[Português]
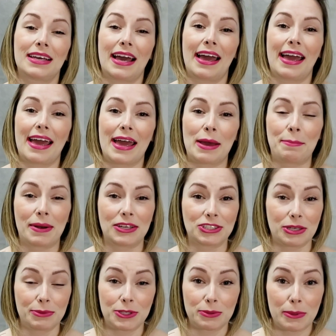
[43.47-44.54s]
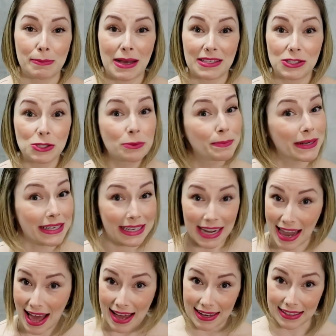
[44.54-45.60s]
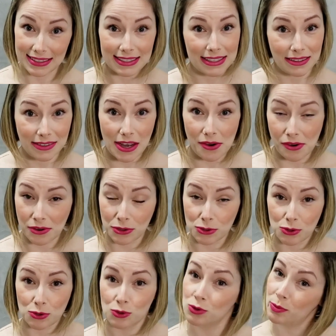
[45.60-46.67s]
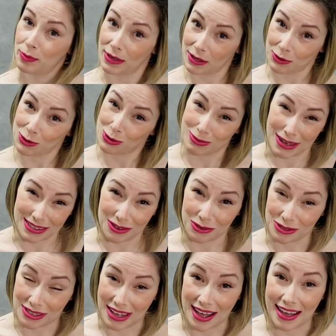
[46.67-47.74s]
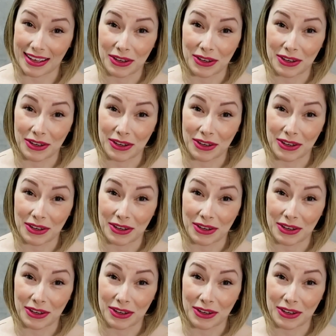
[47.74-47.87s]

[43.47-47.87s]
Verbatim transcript: É praticamente uma base super clara, que não é algo que eu sou super acostumada a usar.